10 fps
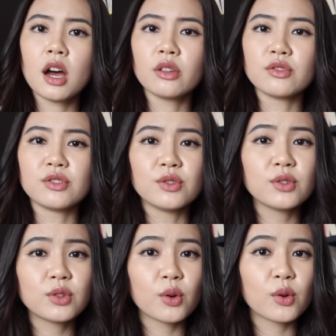あの
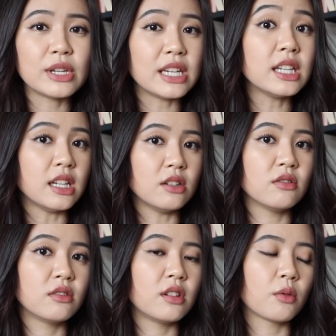ずっと家にい
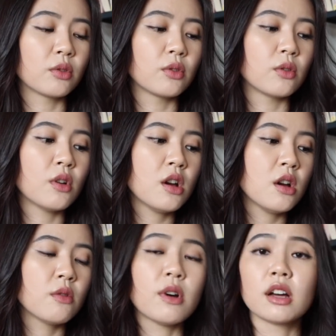るってことを
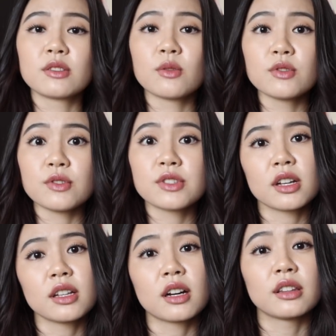は想像つ
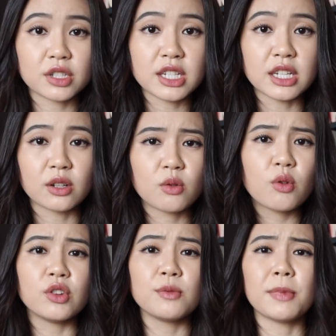かなかったし
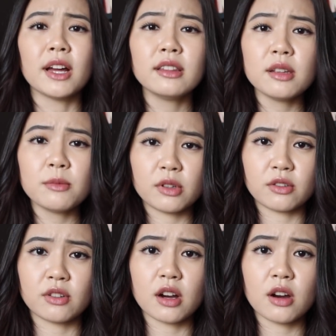こういう
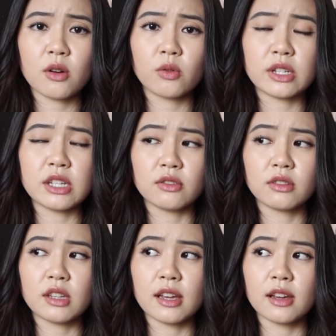パンデミックが起きるっ
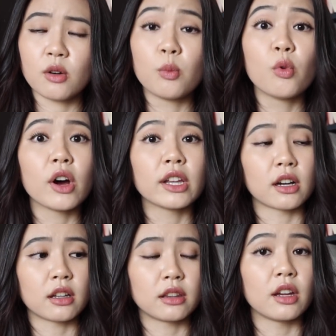て思わな
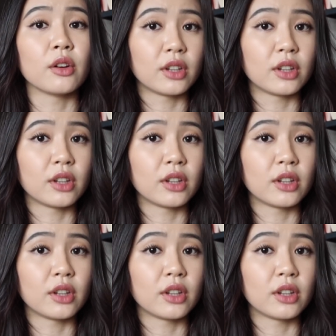かったよ